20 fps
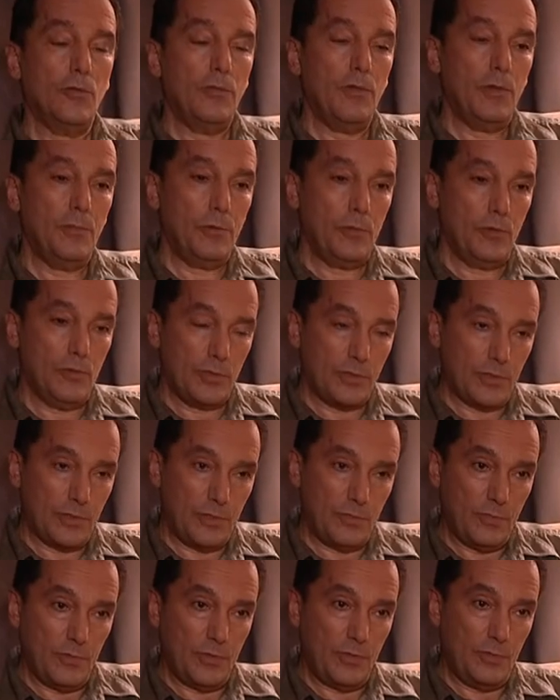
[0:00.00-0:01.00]
вопрос,
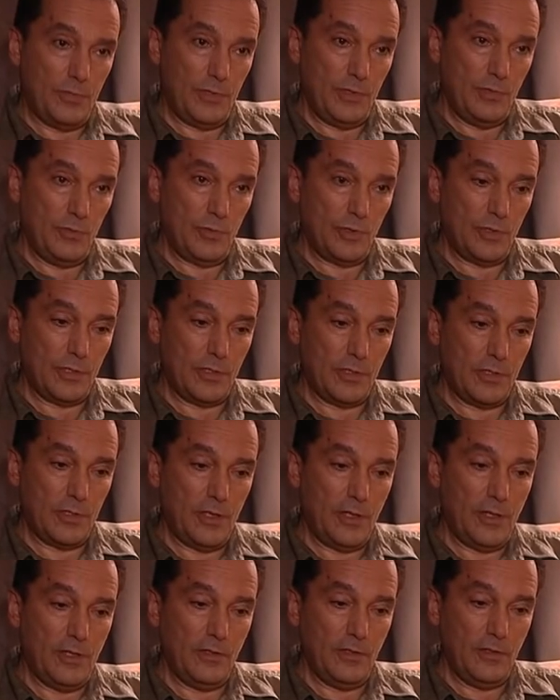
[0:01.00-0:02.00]
может быть, немножко
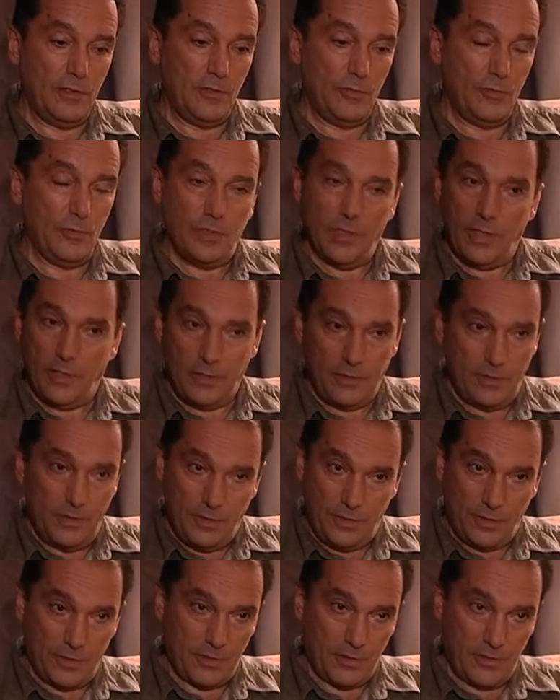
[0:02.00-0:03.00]
странный, но
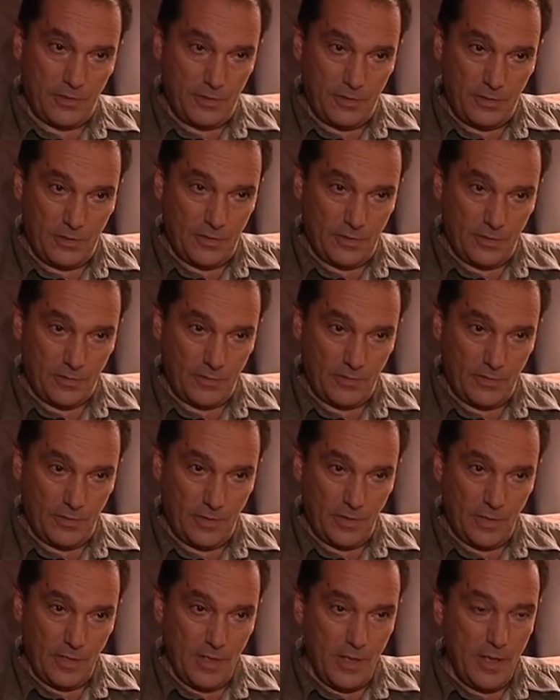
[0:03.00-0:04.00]
теоретически, естественно.
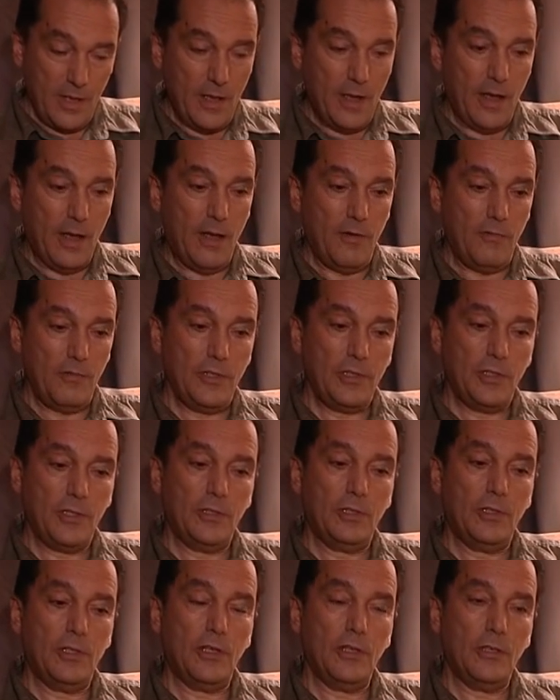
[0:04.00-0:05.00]
Угу. А вы
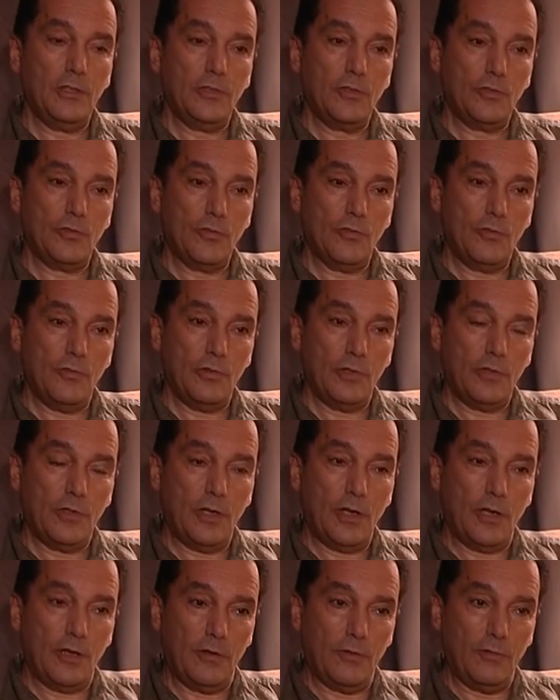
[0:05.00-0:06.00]
считаете, что вот
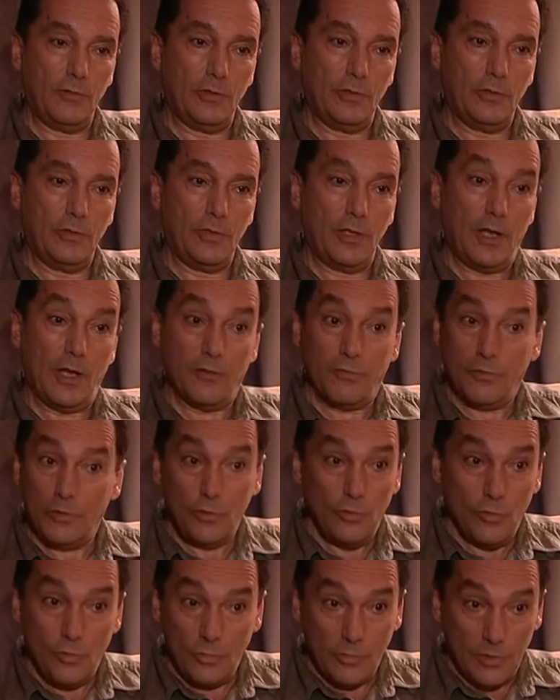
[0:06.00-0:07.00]
как вот, как вы
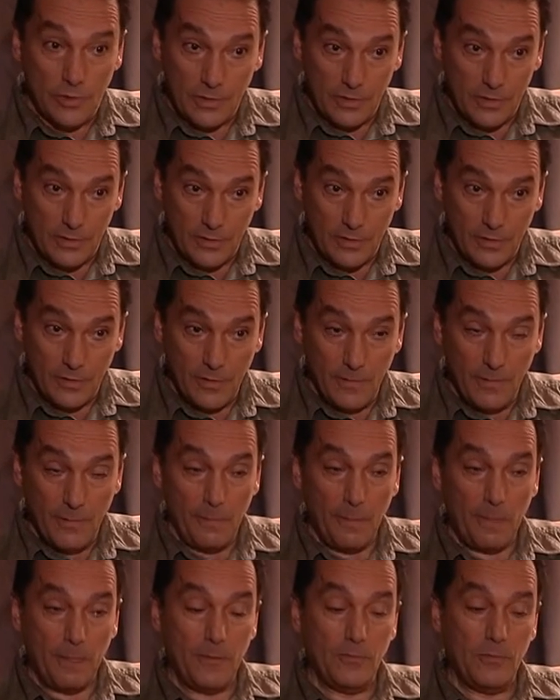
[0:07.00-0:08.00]
думаете,
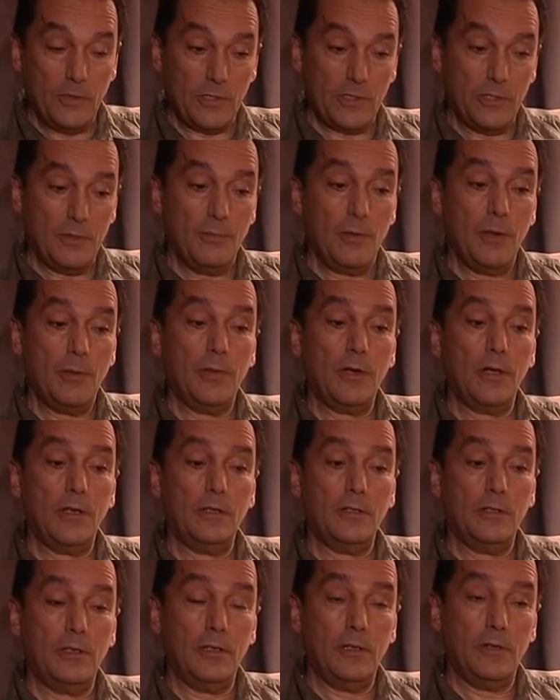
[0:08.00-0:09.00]
ваша мама,
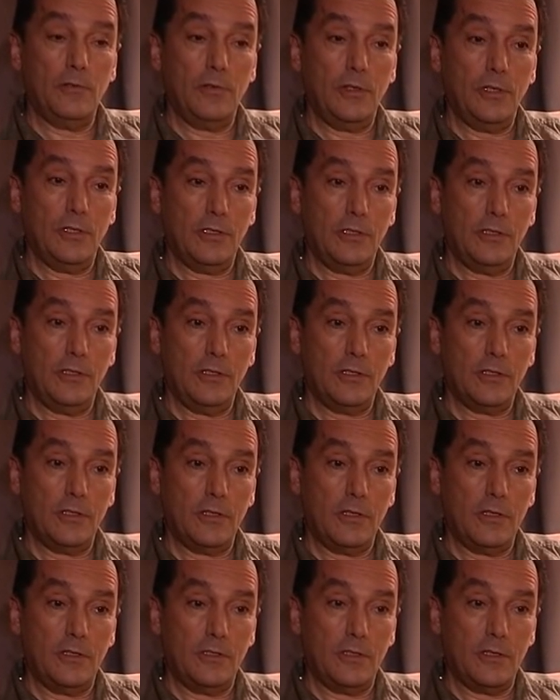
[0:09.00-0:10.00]
когда выходила
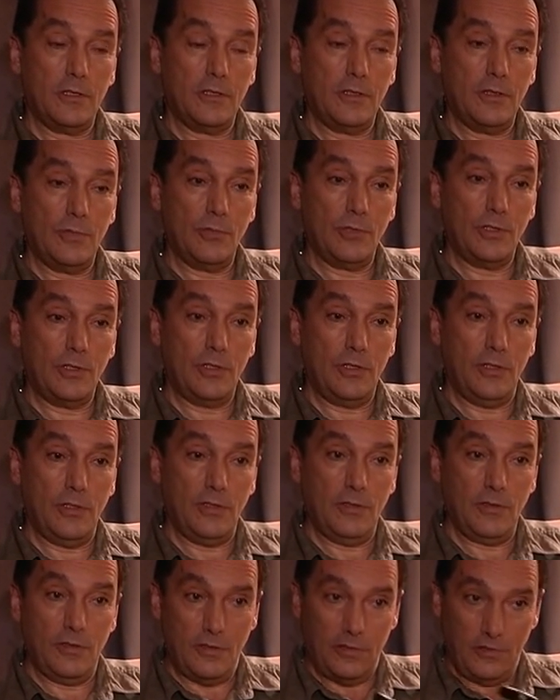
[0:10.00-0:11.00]
за отца замуж,
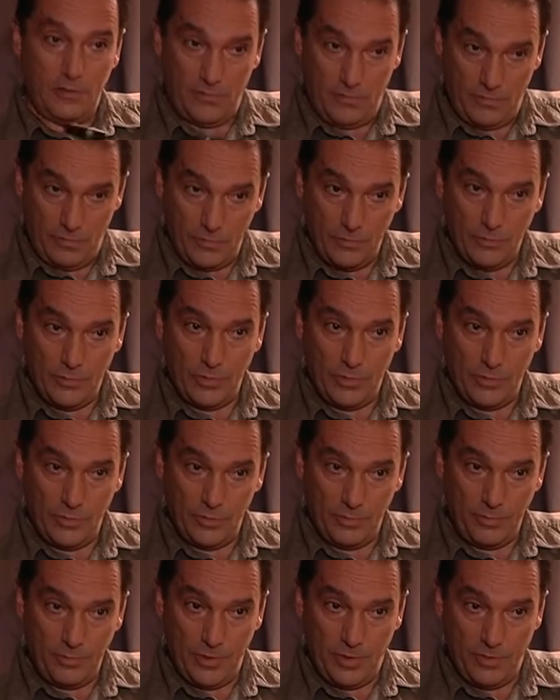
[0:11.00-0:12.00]
она, он был
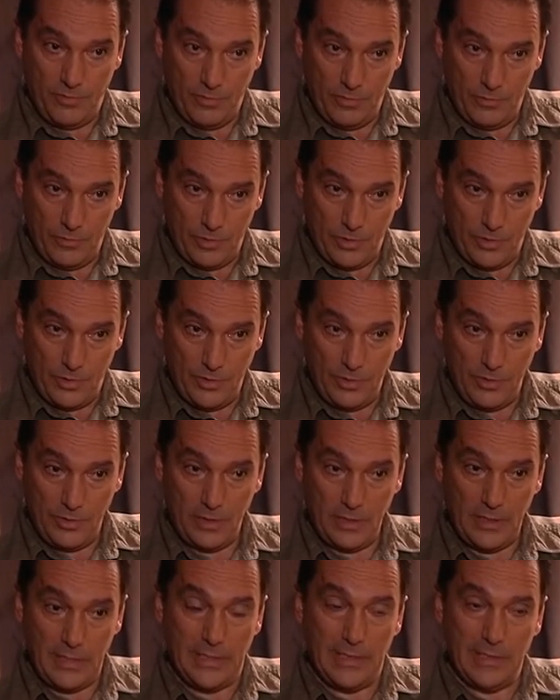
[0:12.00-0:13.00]
ее первым мужчиной
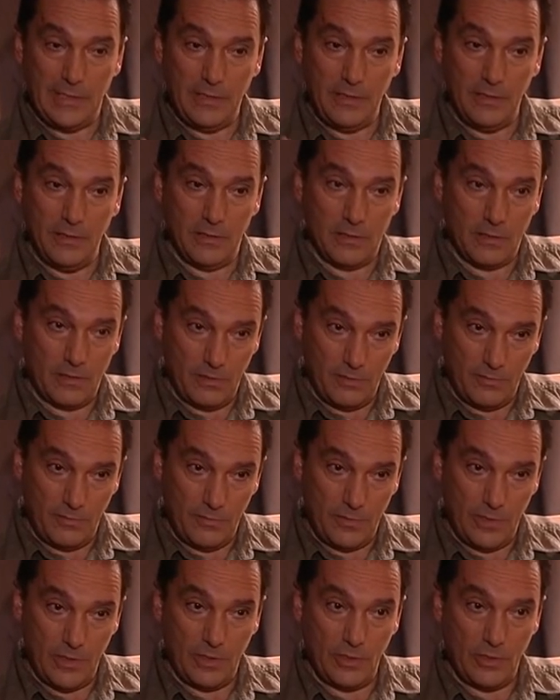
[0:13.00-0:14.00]
и единственным
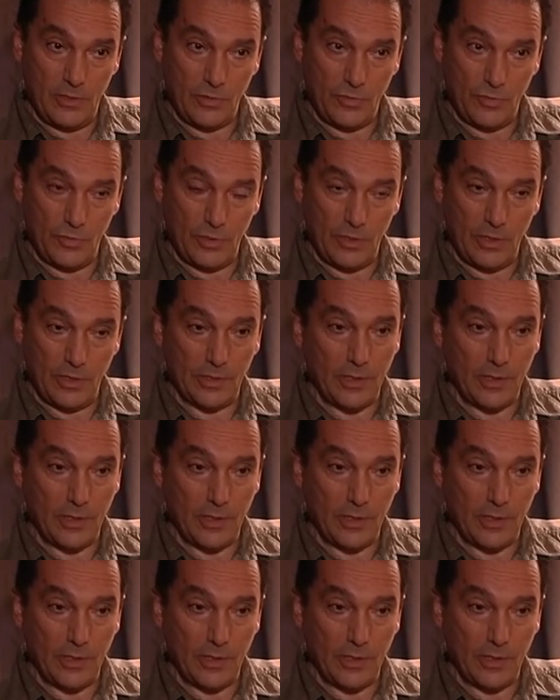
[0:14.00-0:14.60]
все эти 40 лет.